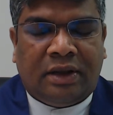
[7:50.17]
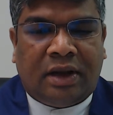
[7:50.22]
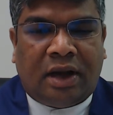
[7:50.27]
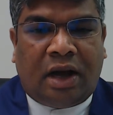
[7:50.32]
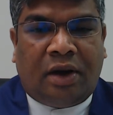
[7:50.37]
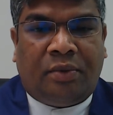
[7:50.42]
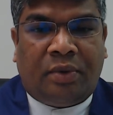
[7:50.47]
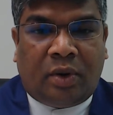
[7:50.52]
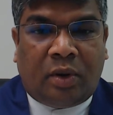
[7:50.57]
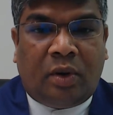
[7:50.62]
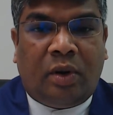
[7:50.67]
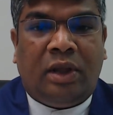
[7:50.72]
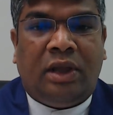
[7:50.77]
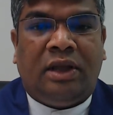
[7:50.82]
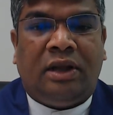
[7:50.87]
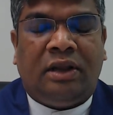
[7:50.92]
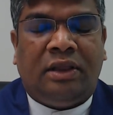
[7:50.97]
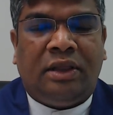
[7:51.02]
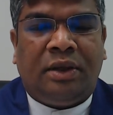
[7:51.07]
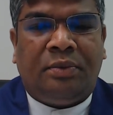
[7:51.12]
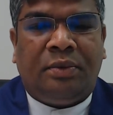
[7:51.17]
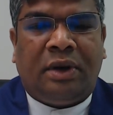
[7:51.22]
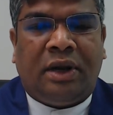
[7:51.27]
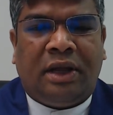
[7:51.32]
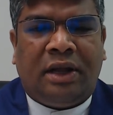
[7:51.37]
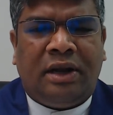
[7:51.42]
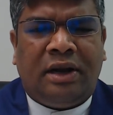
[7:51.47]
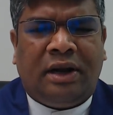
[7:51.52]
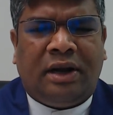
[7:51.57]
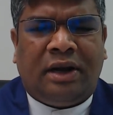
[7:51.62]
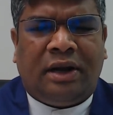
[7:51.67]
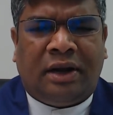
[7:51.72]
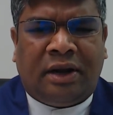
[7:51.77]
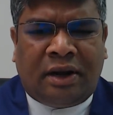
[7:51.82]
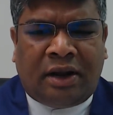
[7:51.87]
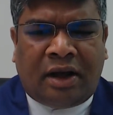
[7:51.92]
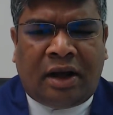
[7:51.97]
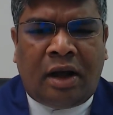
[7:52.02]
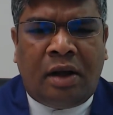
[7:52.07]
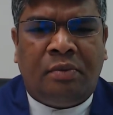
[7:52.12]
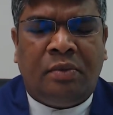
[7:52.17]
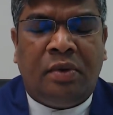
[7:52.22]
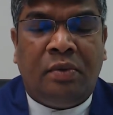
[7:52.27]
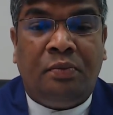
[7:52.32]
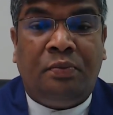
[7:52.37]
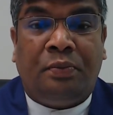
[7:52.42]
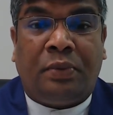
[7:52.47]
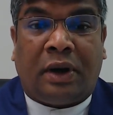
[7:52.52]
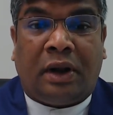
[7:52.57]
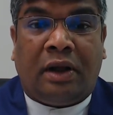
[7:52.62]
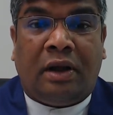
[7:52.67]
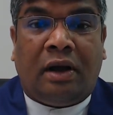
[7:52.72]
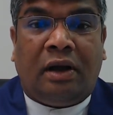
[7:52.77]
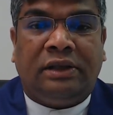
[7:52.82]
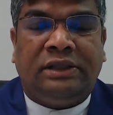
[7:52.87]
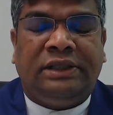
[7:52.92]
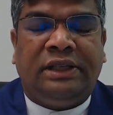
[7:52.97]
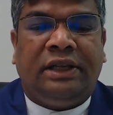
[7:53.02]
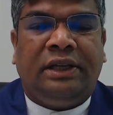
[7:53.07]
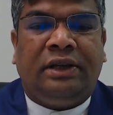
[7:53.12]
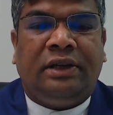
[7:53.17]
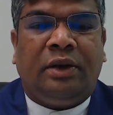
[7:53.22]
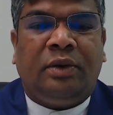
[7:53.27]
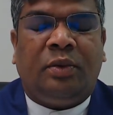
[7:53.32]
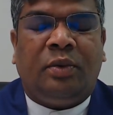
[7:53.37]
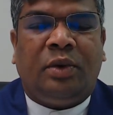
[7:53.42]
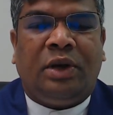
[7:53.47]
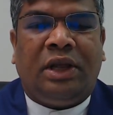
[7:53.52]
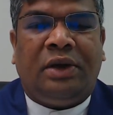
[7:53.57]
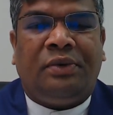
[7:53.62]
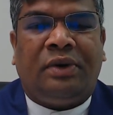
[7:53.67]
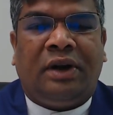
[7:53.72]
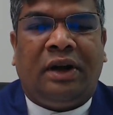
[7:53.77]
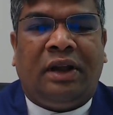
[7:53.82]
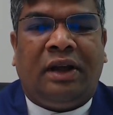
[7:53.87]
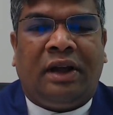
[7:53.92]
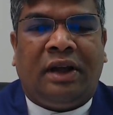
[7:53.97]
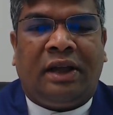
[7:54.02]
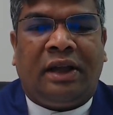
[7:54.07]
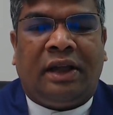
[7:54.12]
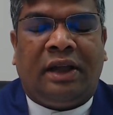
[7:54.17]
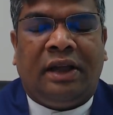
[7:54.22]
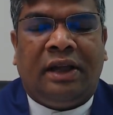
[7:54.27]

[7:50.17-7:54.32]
அவரோட இருந்தோம்னா நாமும் பிரகாசிக்கக்கூடியவர்களாக